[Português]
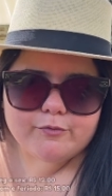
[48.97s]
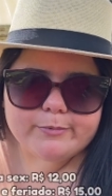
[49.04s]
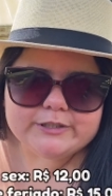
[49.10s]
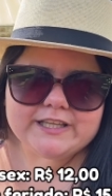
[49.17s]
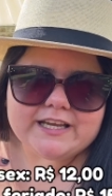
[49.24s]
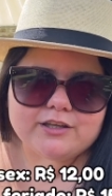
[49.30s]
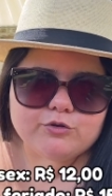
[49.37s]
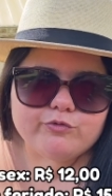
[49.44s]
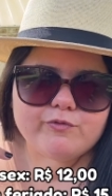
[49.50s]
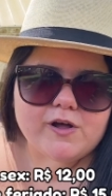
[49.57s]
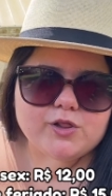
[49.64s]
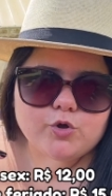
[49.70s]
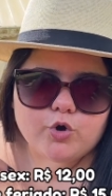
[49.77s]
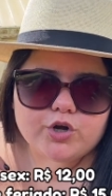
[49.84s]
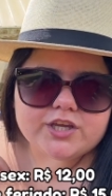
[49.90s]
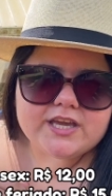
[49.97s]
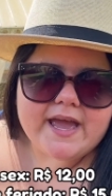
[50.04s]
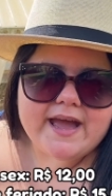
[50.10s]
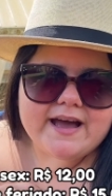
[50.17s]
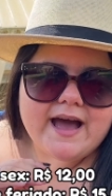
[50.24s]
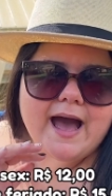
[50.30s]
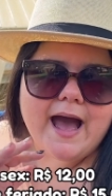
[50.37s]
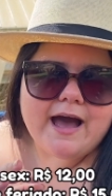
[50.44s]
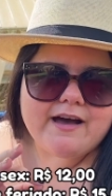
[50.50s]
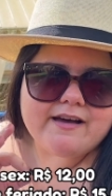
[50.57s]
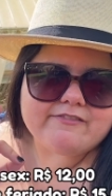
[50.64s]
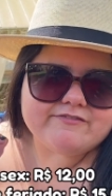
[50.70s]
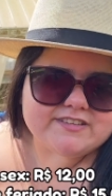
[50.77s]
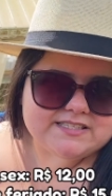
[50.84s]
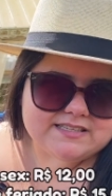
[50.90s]
Eu vou botar aqui o valor que é a
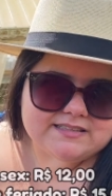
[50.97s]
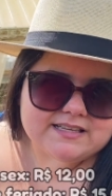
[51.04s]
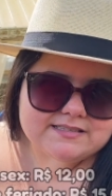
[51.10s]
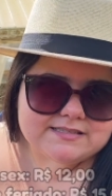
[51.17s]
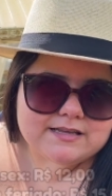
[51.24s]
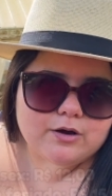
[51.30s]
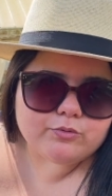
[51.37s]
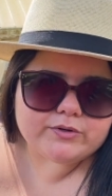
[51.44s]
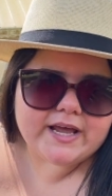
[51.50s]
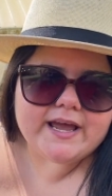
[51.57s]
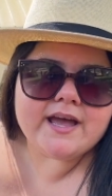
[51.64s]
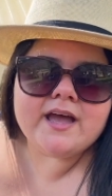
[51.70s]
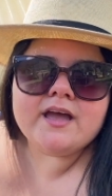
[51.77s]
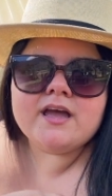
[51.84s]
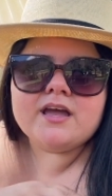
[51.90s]
visitação, né?